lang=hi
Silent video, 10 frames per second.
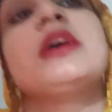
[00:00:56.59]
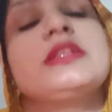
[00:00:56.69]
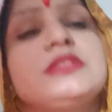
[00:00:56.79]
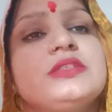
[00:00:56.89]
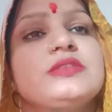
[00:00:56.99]

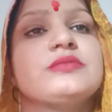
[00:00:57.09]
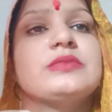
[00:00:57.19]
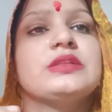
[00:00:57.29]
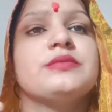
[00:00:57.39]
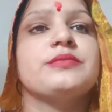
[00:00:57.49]
अच्छी
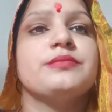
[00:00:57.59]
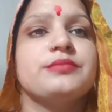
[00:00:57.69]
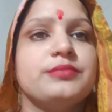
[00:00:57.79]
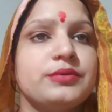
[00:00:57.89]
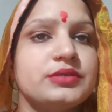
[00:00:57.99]

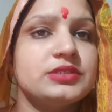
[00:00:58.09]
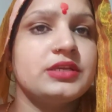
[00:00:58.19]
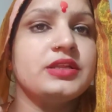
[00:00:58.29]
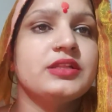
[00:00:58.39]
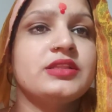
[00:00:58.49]
मतलब
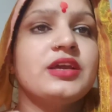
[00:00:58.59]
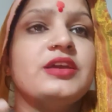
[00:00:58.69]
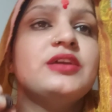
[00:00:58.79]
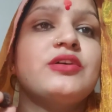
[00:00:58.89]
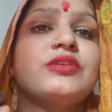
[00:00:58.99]
सही रहता
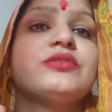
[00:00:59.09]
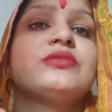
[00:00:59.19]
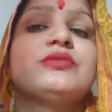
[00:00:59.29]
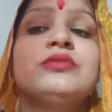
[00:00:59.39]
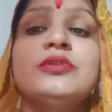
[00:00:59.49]
है
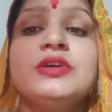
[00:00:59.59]
तो